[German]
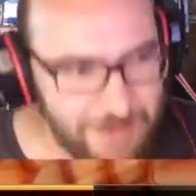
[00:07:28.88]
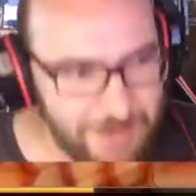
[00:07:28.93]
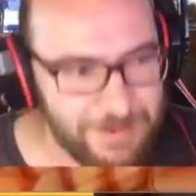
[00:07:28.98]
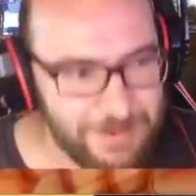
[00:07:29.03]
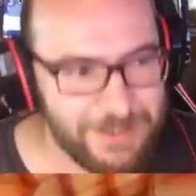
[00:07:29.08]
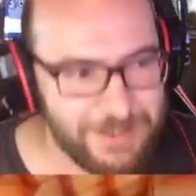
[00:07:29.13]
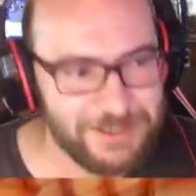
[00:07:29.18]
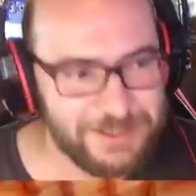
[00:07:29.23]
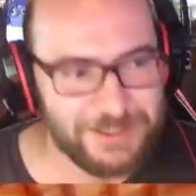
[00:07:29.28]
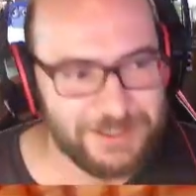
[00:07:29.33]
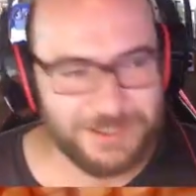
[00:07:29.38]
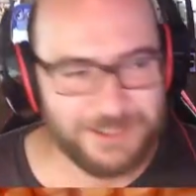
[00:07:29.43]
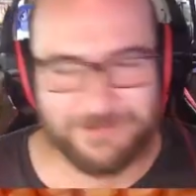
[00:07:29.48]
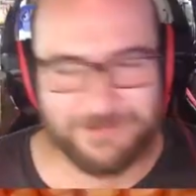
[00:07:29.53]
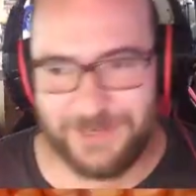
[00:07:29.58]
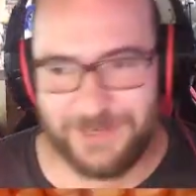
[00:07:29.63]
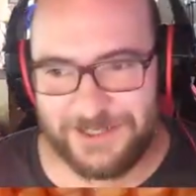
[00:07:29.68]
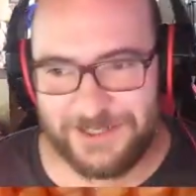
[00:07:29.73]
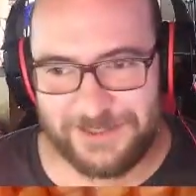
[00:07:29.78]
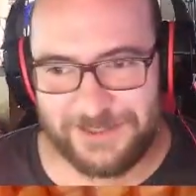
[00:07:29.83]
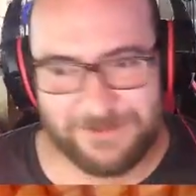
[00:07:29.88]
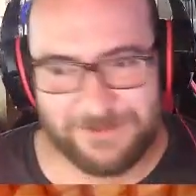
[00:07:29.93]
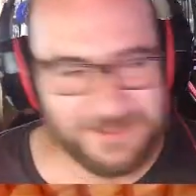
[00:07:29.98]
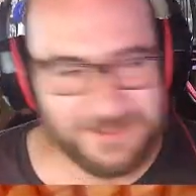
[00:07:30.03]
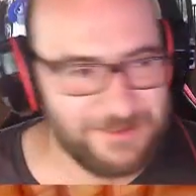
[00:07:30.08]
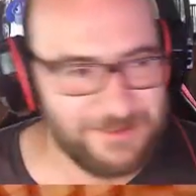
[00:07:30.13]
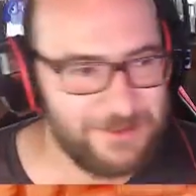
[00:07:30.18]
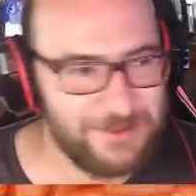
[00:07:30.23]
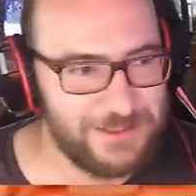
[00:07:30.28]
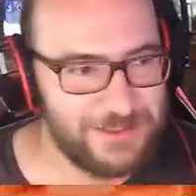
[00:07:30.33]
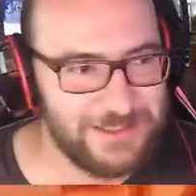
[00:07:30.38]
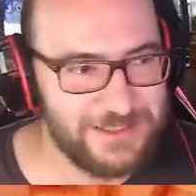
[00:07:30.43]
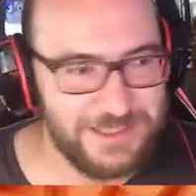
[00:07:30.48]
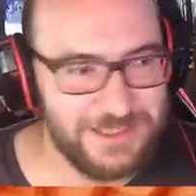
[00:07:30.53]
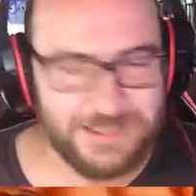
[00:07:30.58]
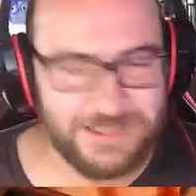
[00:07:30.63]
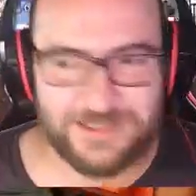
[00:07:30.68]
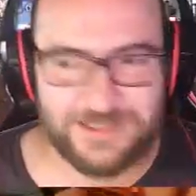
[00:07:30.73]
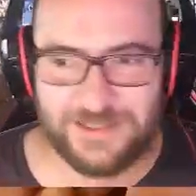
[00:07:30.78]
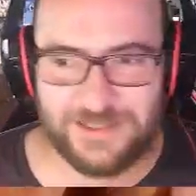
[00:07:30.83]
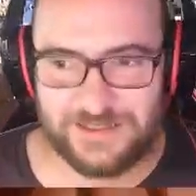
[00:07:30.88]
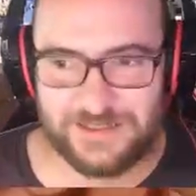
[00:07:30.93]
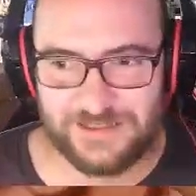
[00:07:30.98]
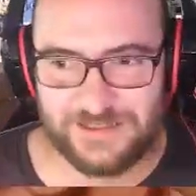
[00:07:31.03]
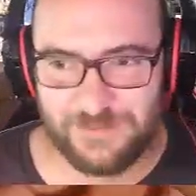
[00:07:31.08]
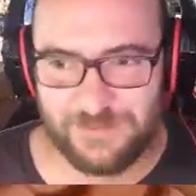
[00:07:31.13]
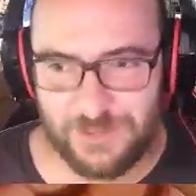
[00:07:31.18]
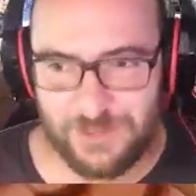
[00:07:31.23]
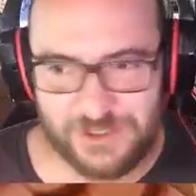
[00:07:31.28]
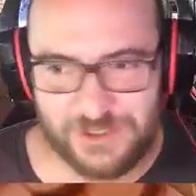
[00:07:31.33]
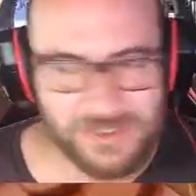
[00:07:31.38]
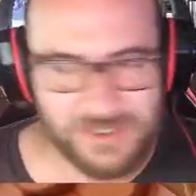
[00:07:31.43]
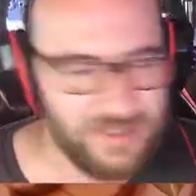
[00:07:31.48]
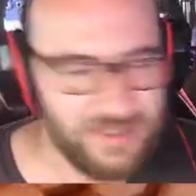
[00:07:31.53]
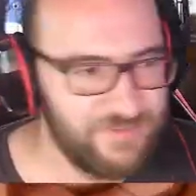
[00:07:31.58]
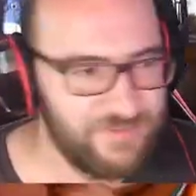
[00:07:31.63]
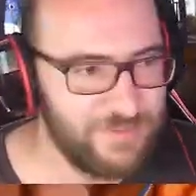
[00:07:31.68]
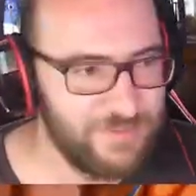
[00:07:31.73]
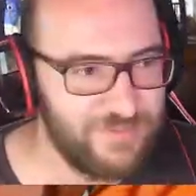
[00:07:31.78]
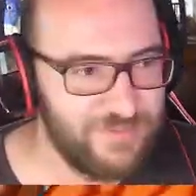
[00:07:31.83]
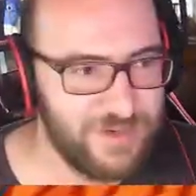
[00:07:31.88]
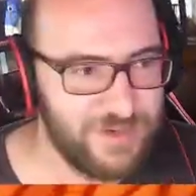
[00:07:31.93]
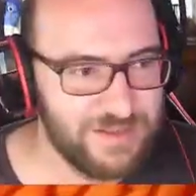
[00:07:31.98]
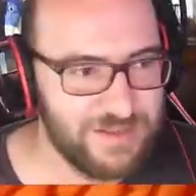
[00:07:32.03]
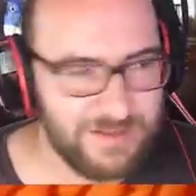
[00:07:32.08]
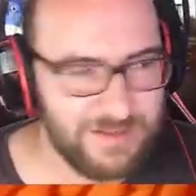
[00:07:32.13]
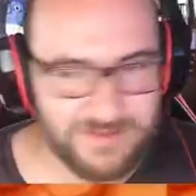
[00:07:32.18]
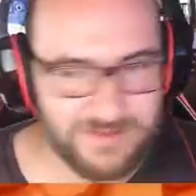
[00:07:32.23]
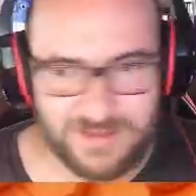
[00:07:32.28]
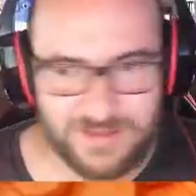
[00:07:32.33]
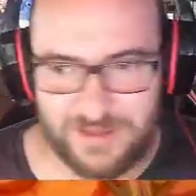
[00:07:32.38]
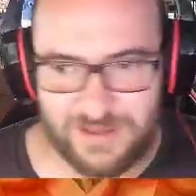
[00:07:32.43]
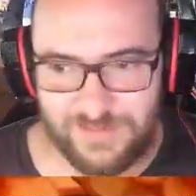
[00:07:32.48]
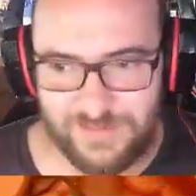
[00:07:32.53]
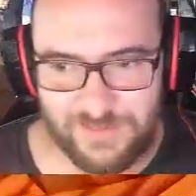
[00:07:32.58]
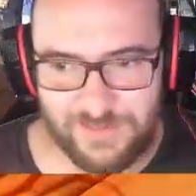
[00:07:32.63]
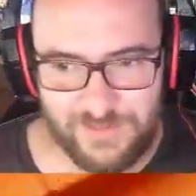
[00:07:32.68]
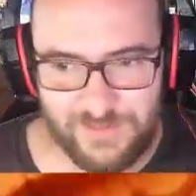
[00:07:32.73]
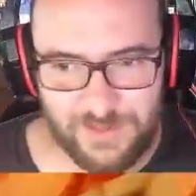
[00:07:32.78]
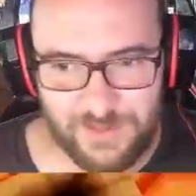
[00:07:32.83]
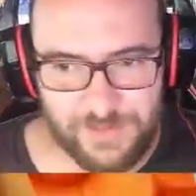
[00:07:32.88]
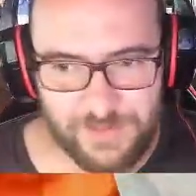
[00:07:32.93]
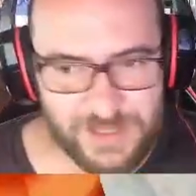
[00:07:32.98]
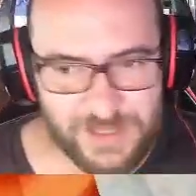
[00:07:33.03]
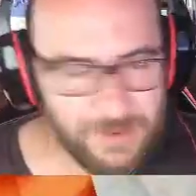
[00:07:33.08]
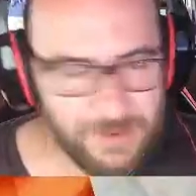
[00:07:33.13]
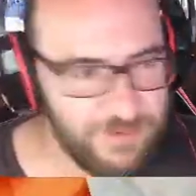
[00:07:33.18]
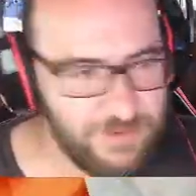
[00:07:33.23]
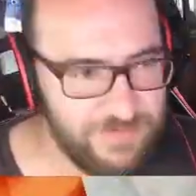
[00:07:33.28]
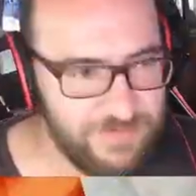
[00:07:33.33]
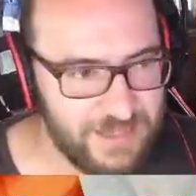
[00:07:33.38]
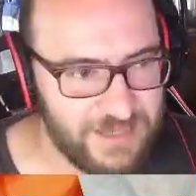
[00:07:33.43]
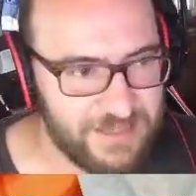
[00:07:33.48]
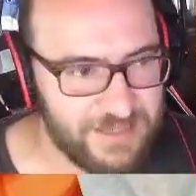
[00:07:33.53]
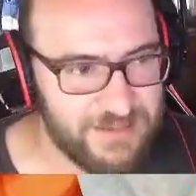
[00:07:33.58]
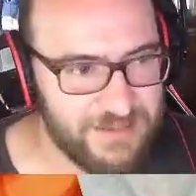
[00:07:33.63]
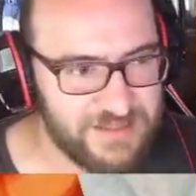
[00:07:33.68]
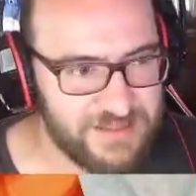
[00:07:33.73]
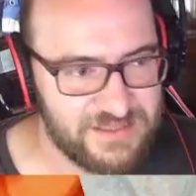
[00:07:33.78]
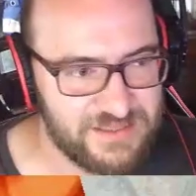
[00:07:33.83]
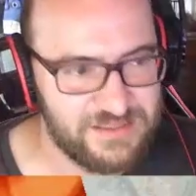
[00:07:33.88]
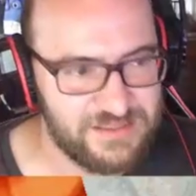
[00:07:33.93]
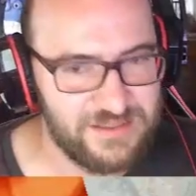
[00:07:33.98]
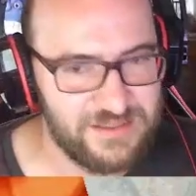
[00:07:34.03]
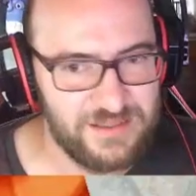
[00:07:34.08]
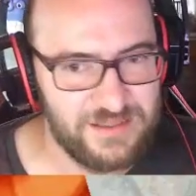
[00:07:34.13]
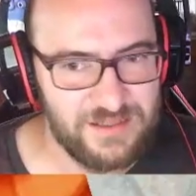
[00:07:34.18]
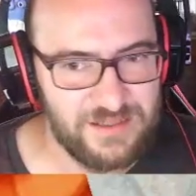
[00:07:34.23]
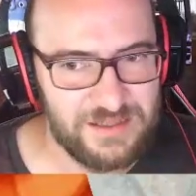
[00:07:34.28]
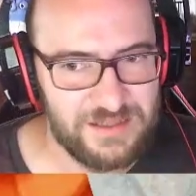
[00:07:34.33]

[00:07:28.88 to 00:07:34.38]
aber ich, wenn ich sowas natürlich sehe, dass eine Muschel, die 500, äh, 500 Millionen wert ist,